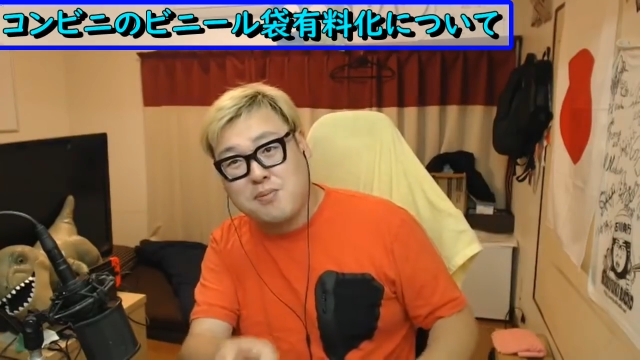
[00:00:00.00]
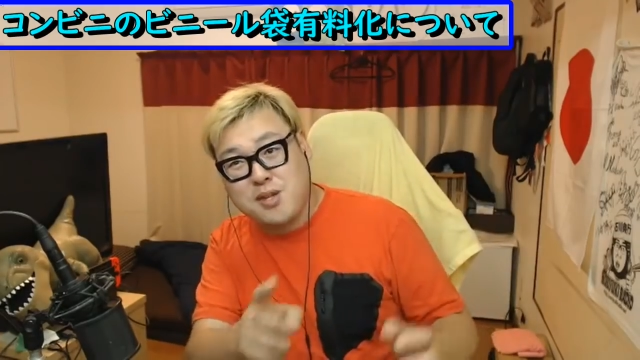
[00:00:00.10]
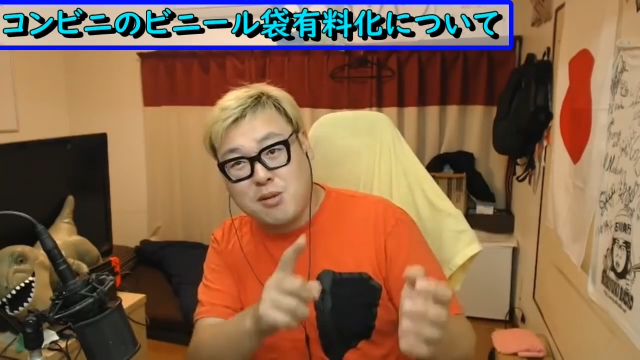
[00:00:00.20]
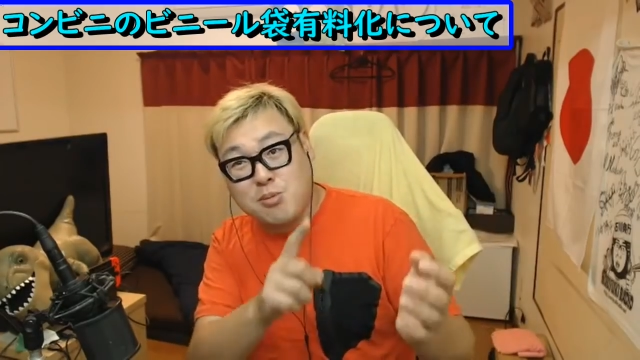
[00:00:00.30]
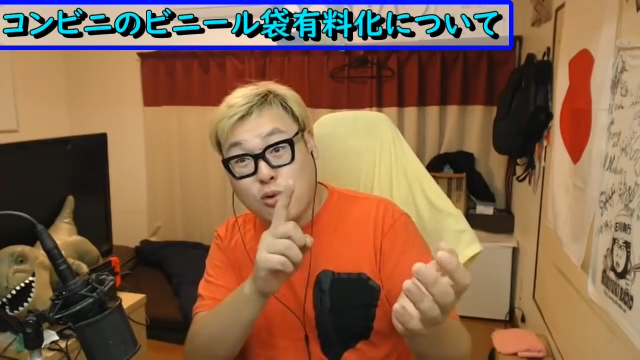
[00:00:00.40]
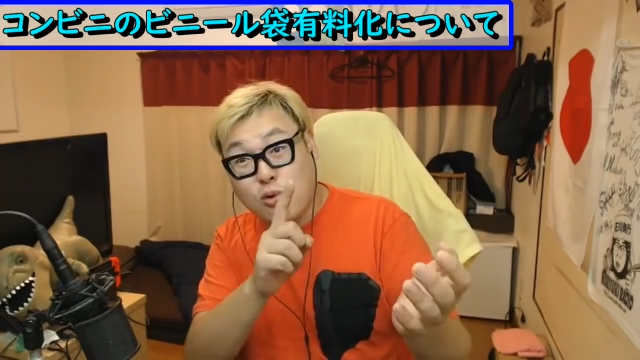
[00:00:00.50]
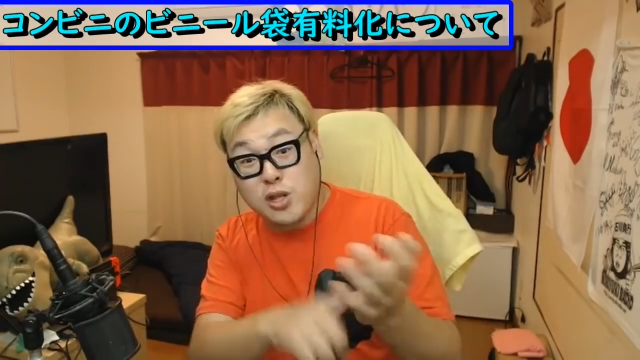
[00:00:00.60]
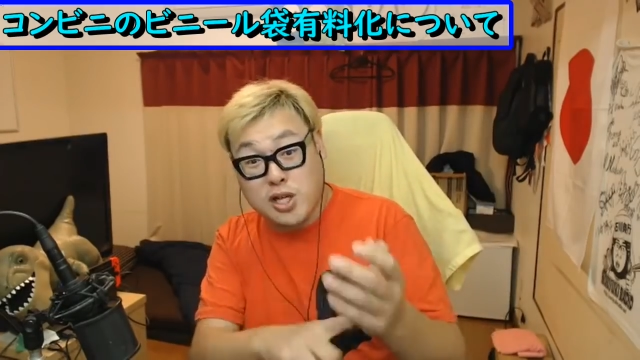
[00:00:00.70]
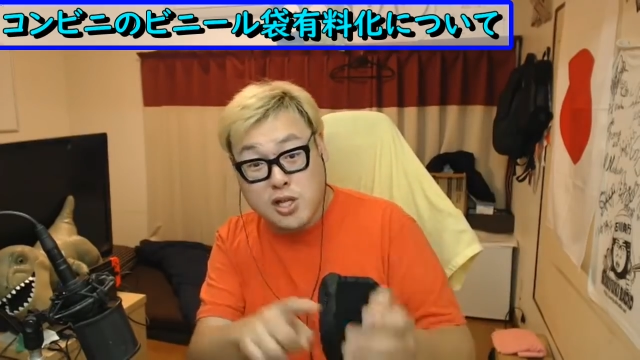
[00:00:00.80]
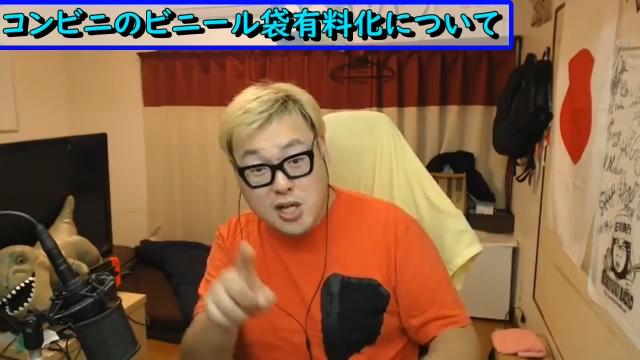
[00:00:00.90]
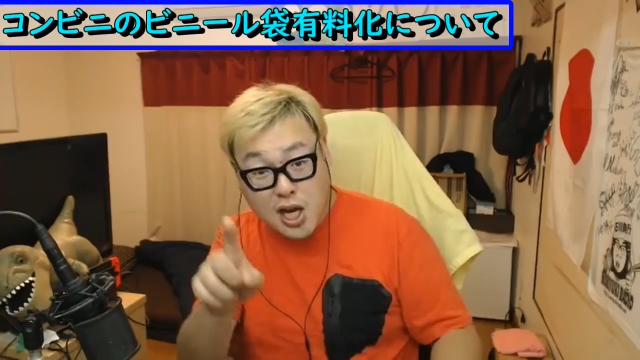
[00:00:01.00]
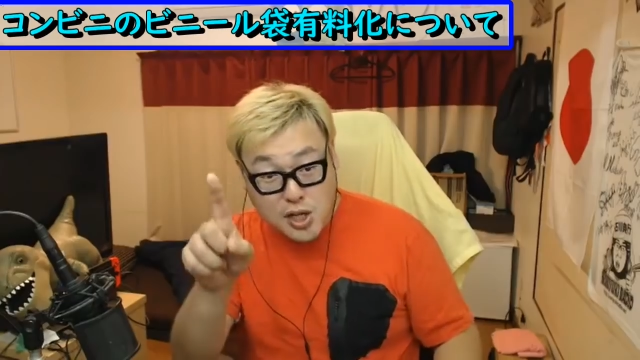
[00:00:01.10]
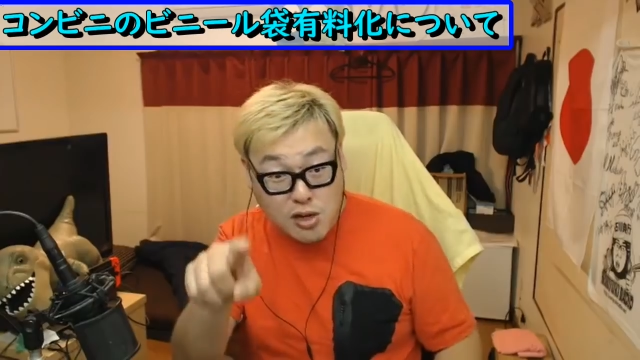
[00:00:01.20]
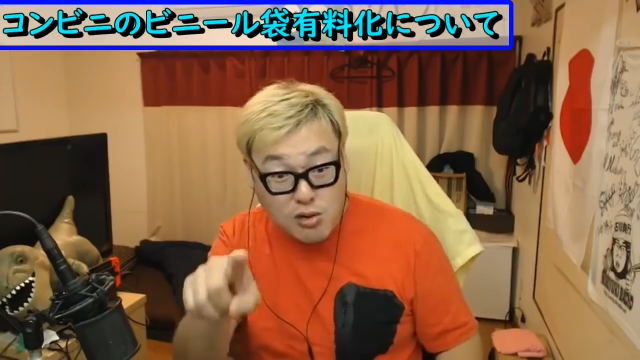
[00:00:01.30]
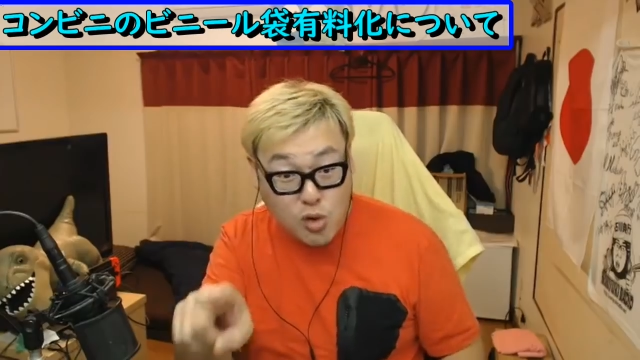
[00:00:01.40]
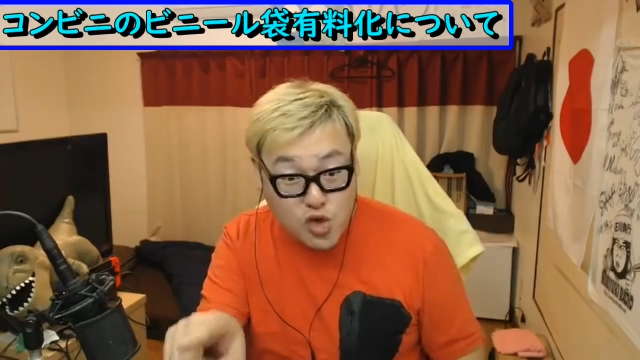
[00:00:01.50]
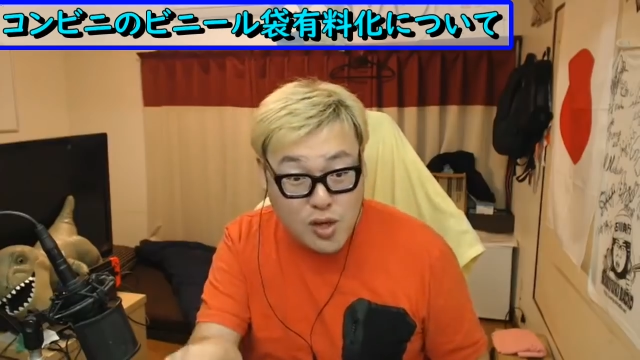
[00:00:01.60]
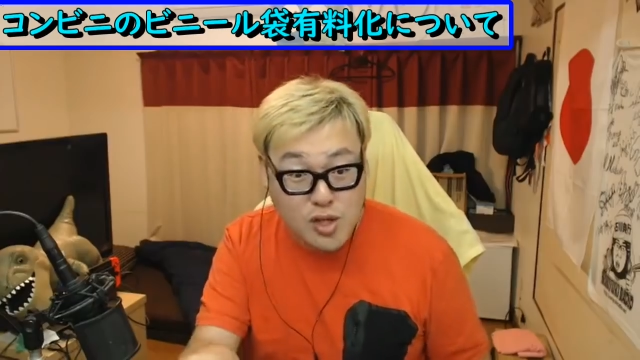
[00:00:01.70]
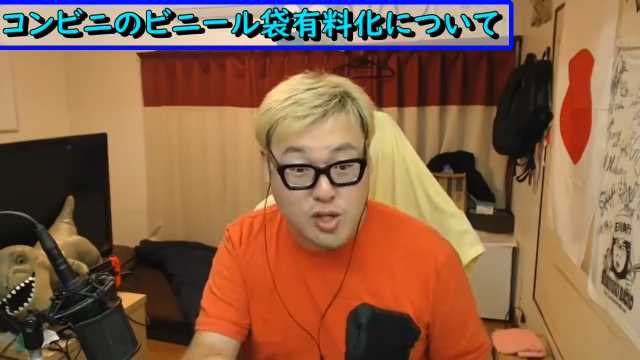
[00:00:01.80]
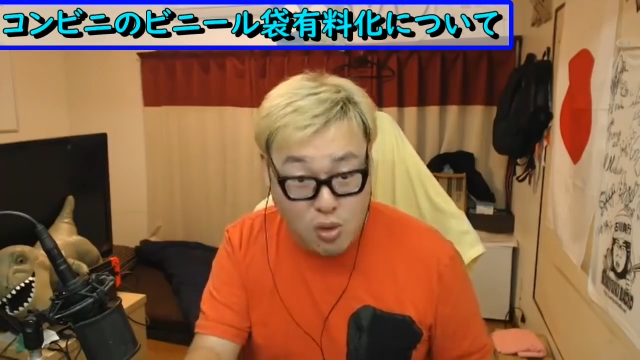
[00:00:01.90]
行ってビニール袋5円で1ヶ月
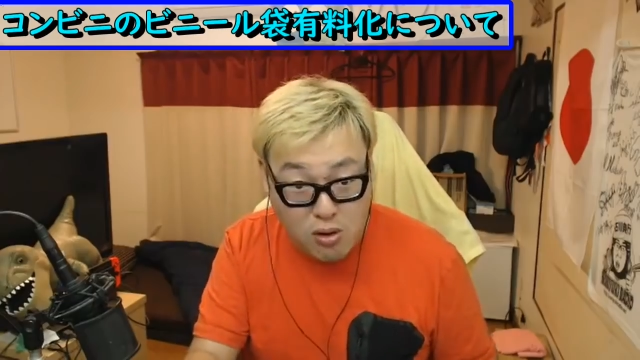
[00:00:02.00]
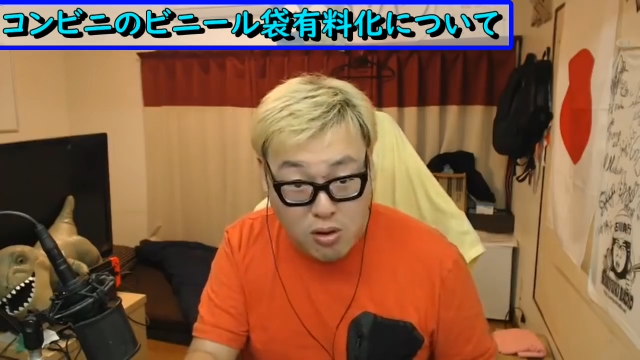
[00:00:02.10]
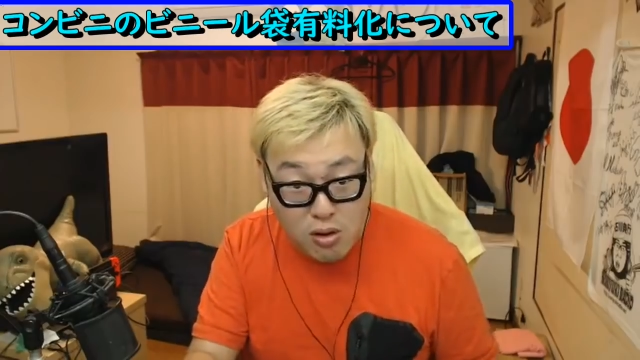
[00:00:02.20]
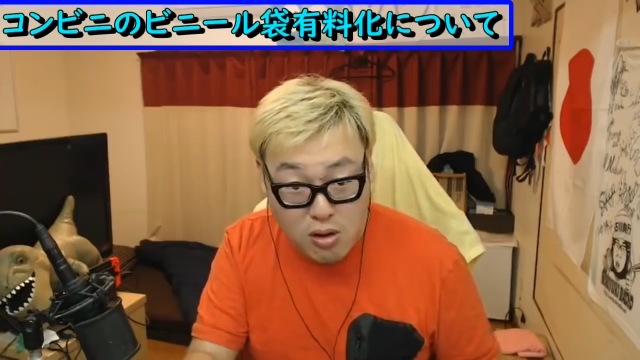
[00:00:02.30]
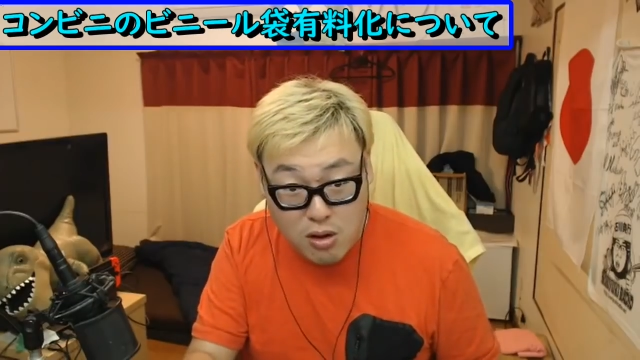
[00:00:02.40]
150円ですよ。